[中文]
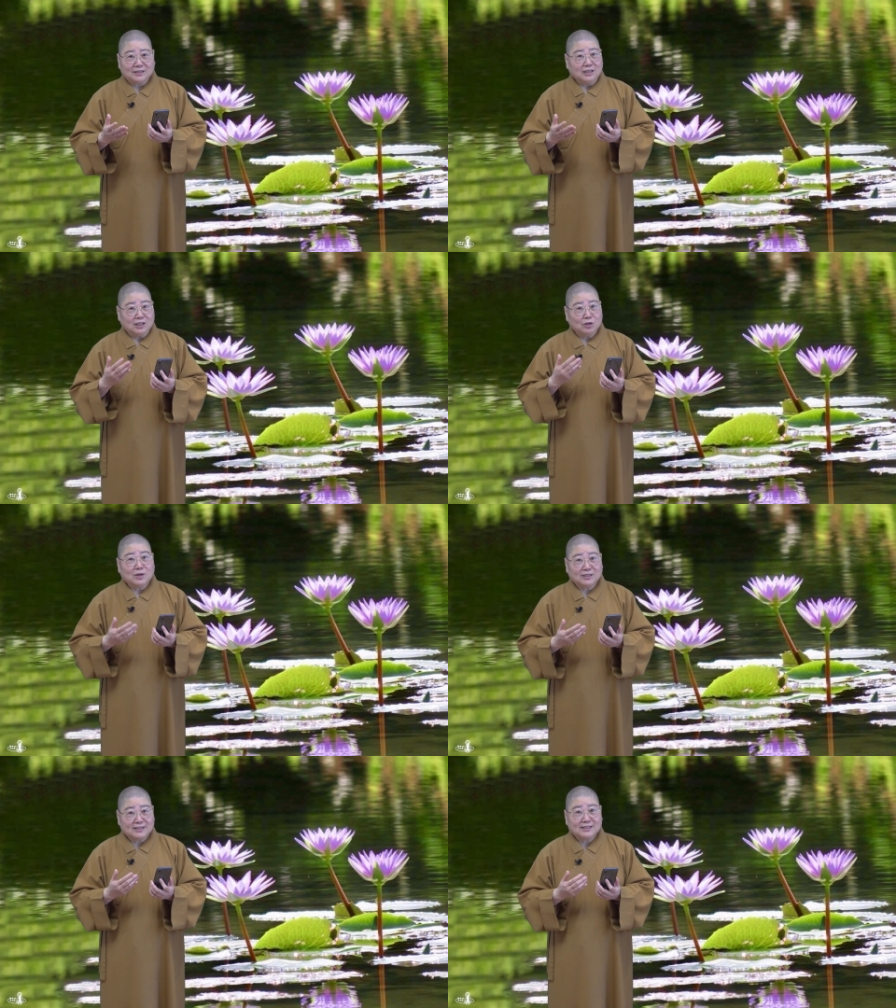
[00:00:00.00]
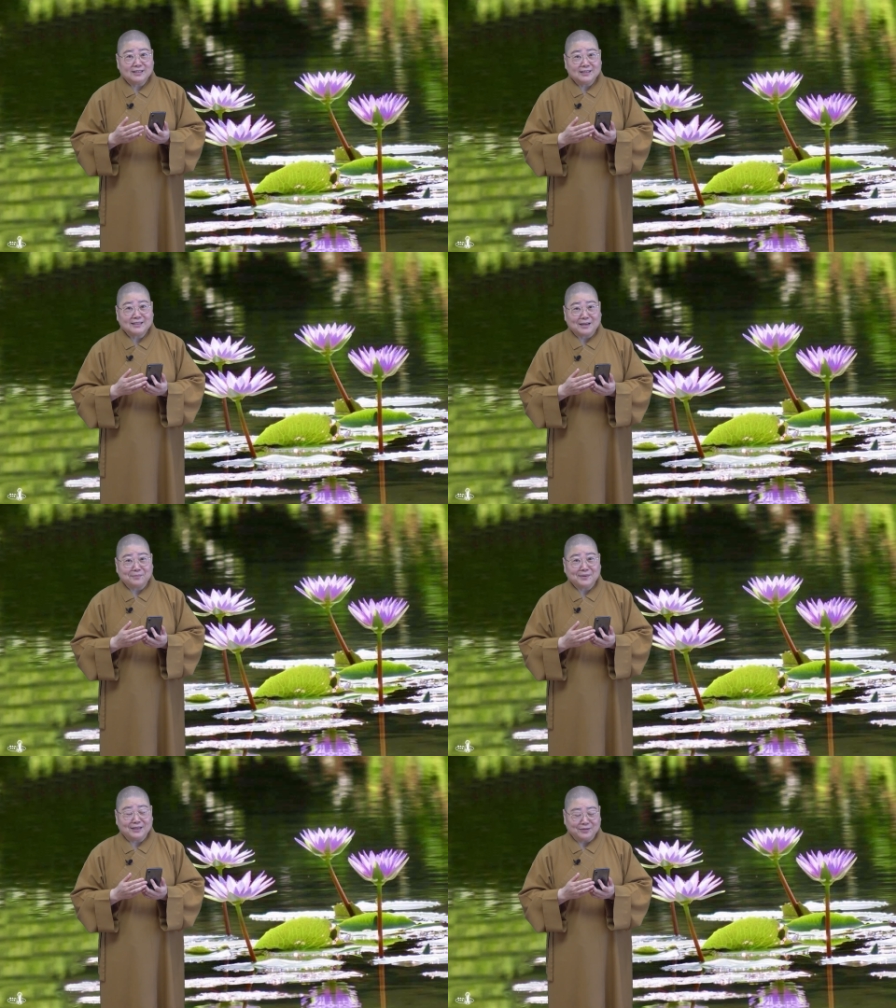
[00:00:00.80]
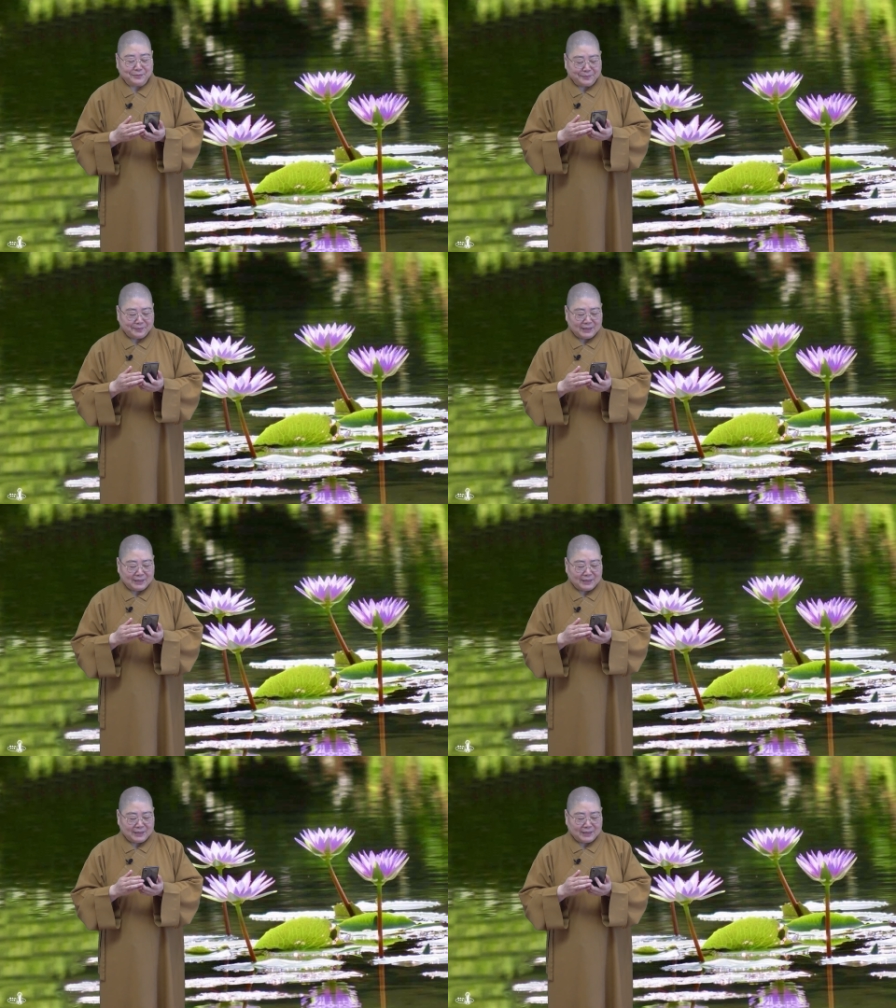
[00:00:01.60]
更何况是自己的长辈哦。